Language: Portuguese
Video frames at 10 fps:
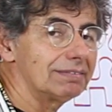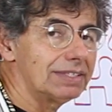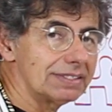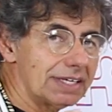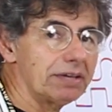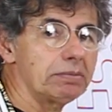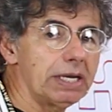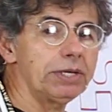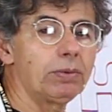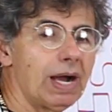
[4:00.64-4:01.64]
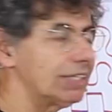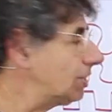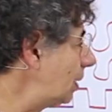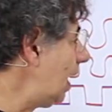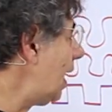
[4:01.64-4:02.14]
desenho é uma
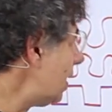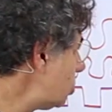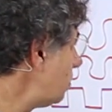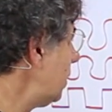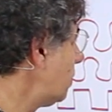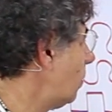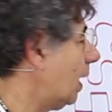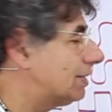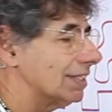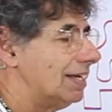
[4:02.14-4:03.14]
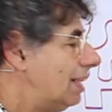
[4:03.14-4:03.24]
linguagem, né? a arte é uma linguagem.